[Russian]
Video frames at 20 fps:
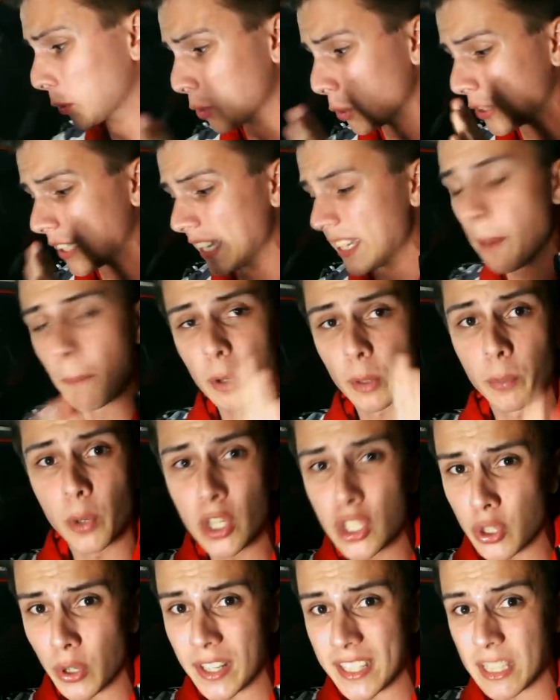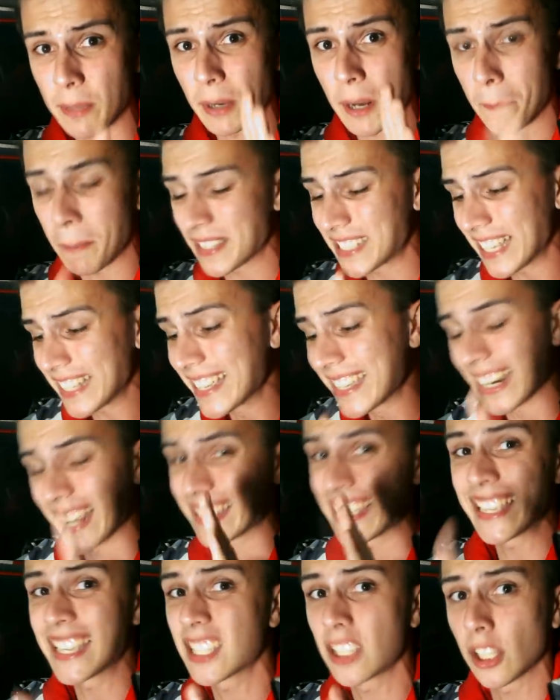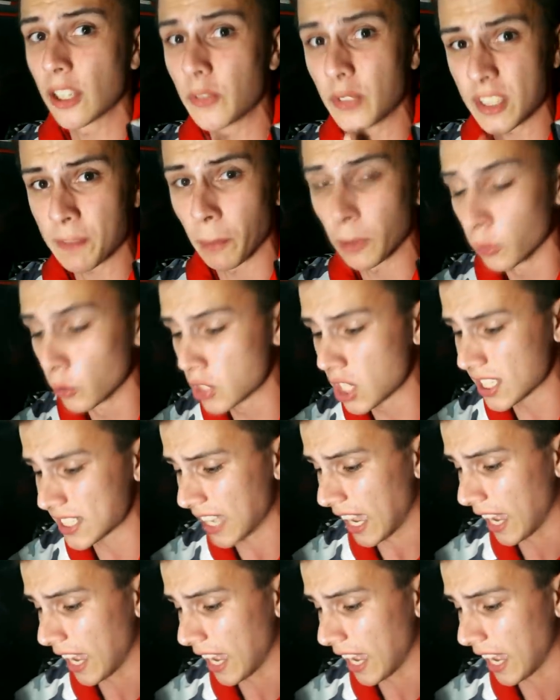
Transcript: окей, я пробую еще раз набрать. Последний раз, я не знаю, у нас получится.